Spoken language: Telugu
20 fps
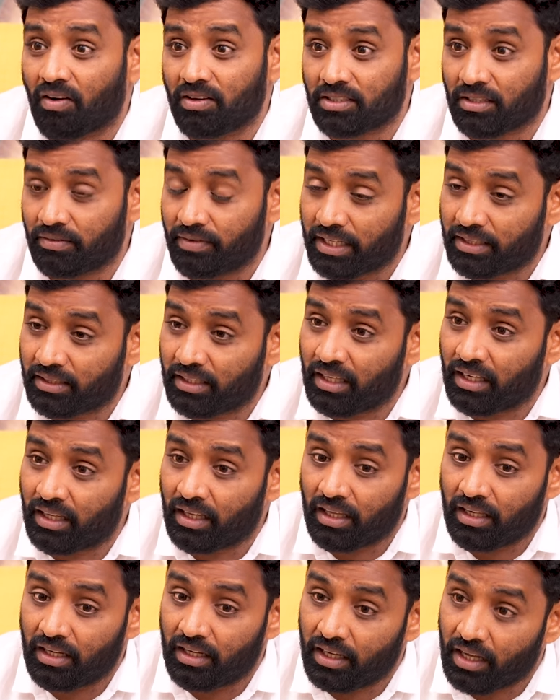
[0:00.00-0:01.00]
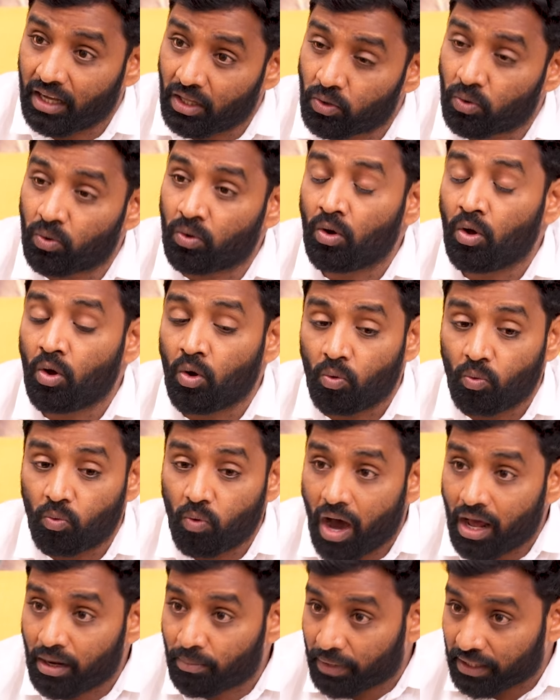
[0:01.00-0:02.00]
కావాల్సిన వ్యక్తి లేదు
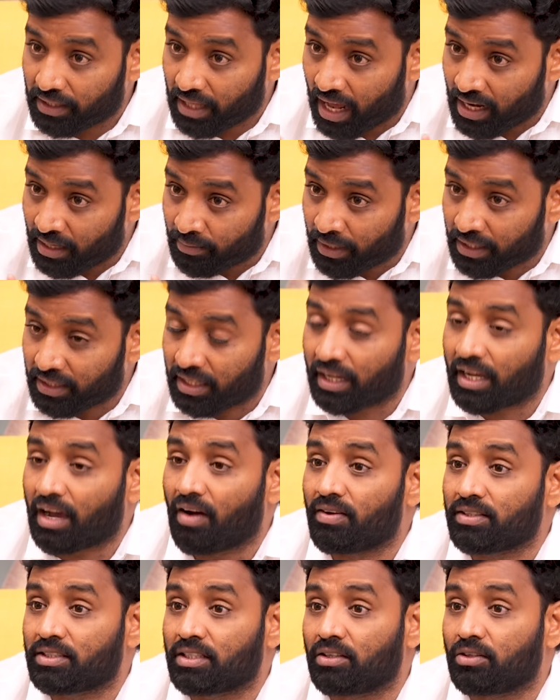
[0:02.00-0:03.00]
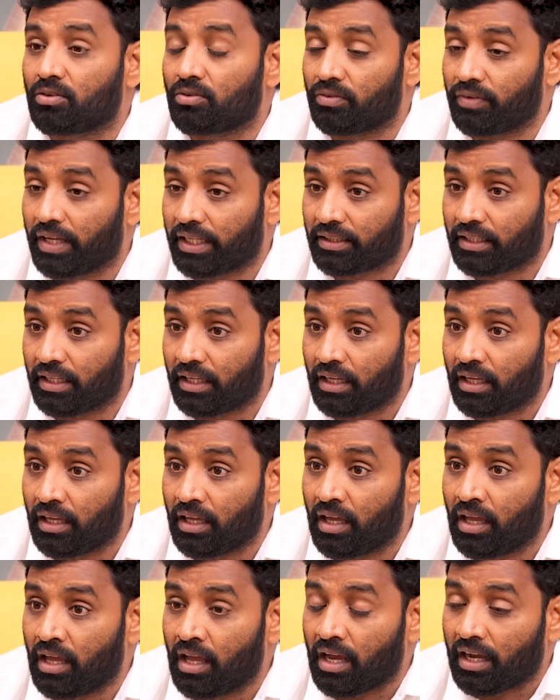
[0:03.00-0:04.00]
వారు ప్రధానమంత్రి కావాల్సినటువంటి వ్యక్తి
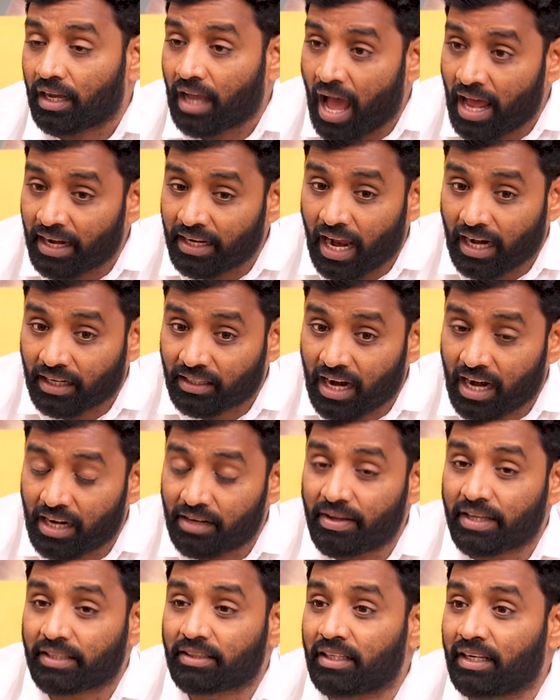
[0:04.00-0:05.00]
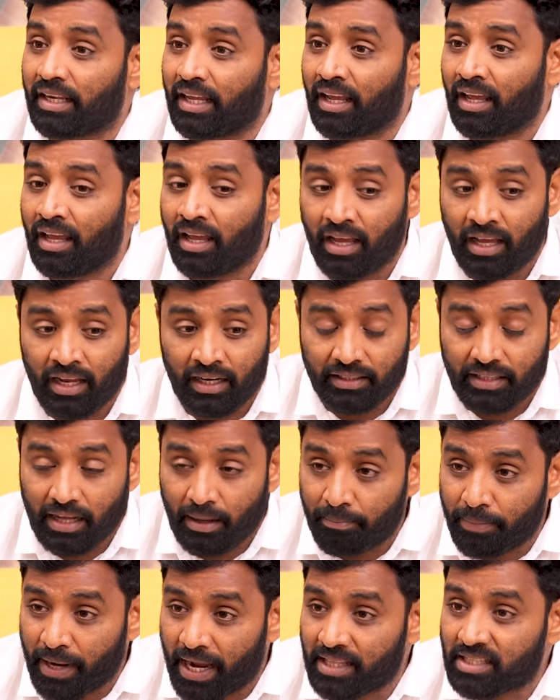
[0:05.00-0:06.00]
కానీ అట్లాంటి వ్యక్తిని
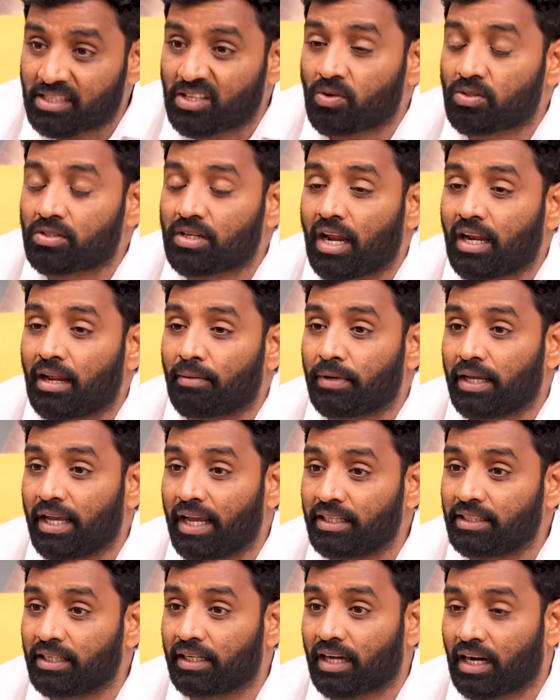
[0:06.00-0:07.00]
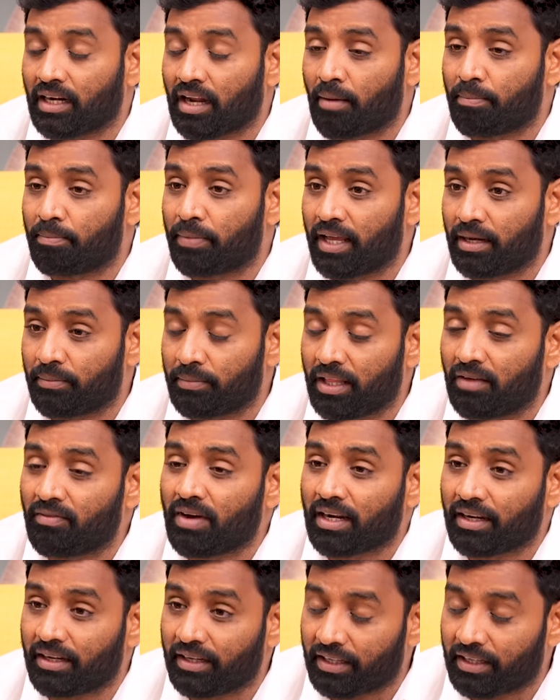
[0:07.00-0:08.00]
డెబ్బై ఐదు సంవత్సరాల ఏజీ కటాఫ్ పేరు మీద వారిని